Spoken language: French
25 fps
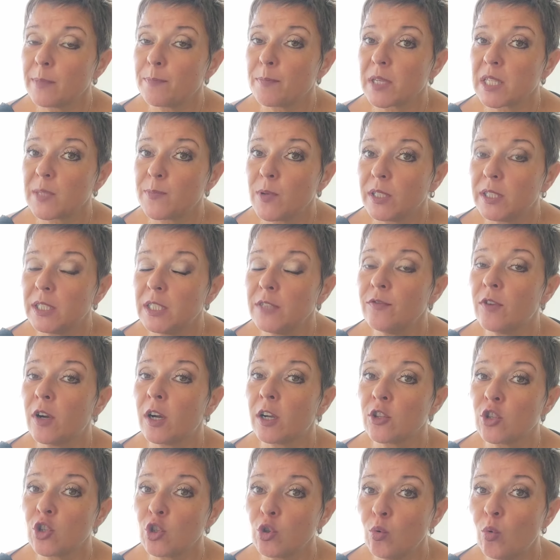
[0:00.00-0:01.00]
des perspectives
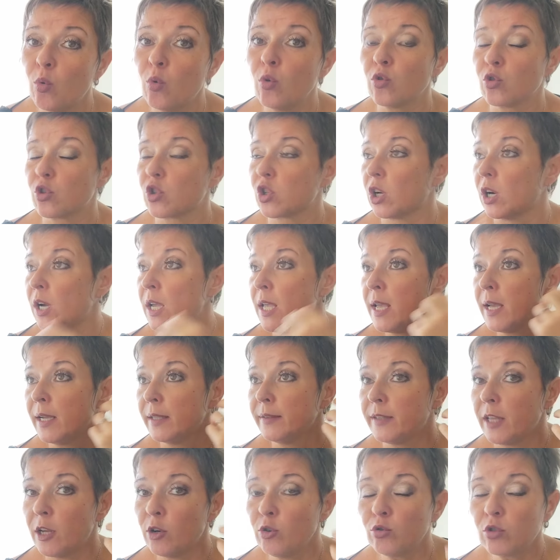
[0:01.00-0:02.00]
grandiose
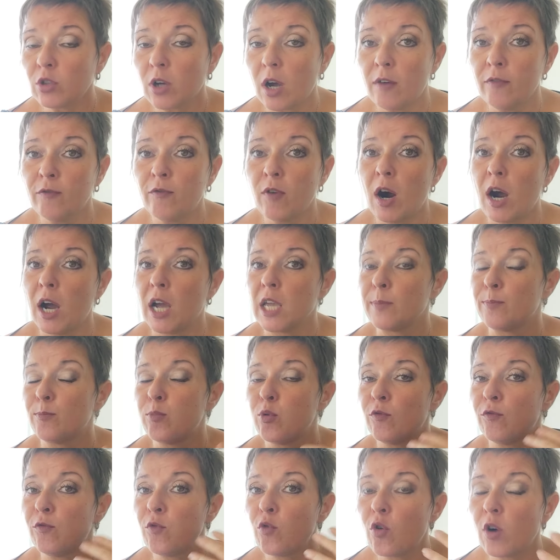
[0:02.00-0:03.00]
dans le travail
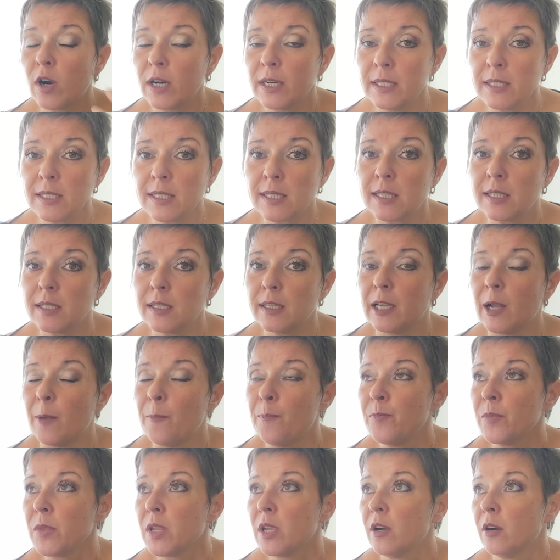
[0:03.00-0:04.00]
pour vous
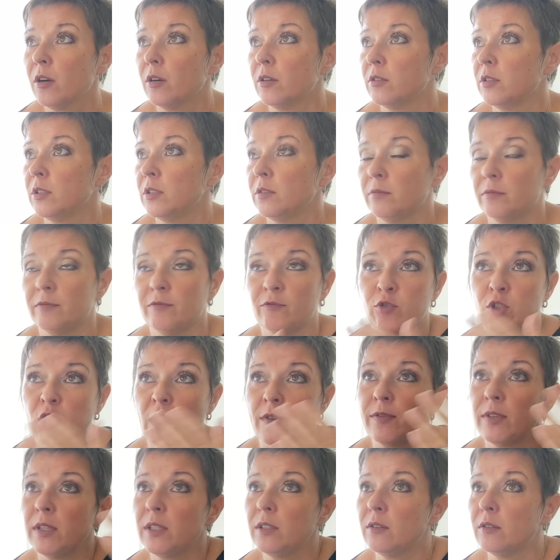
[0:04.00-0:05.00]
réaliser, euh, vous
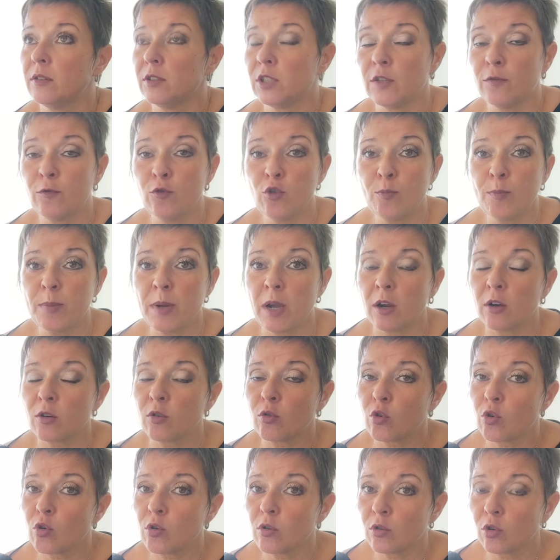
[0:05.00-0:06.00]
savez, euh, développer
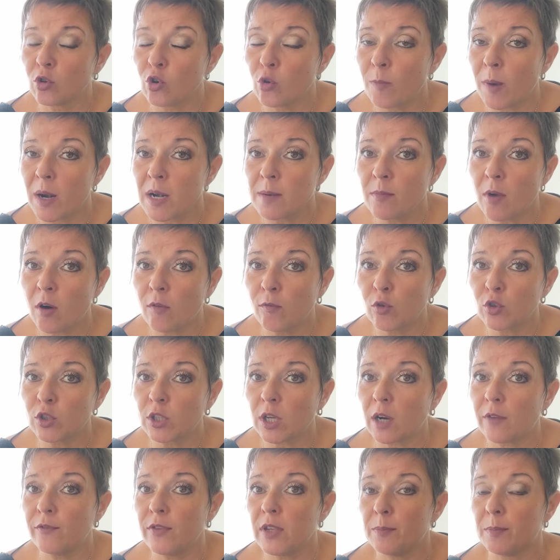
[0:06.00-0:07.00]
globalement
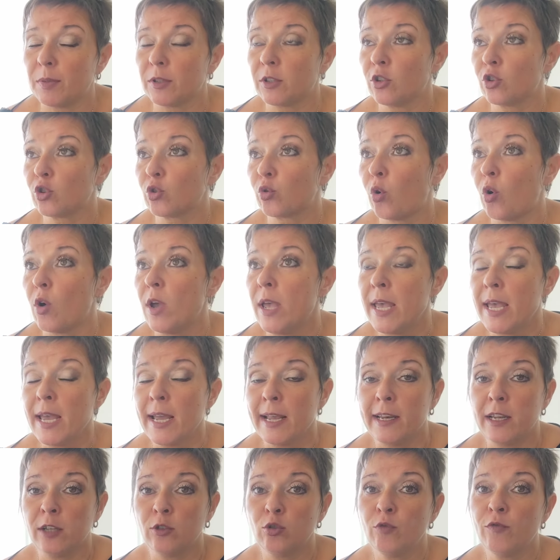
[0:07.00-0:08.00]
votre vie. Peut-être euh,
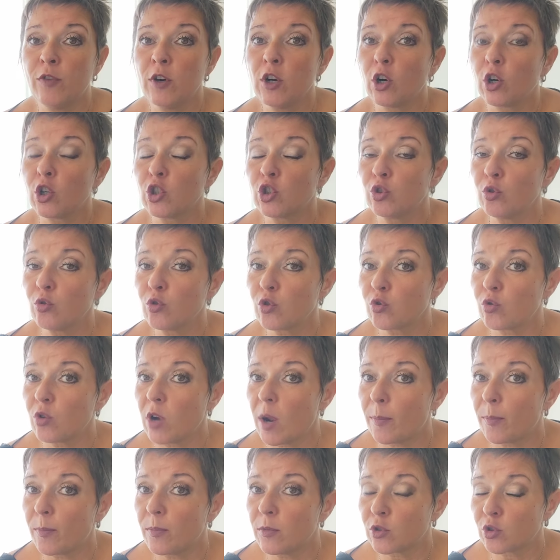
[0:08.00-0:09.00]
la nouvelle région
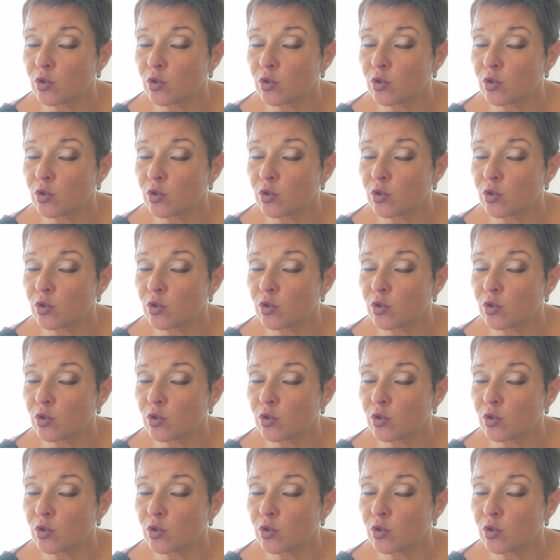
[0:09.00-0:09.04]
sera,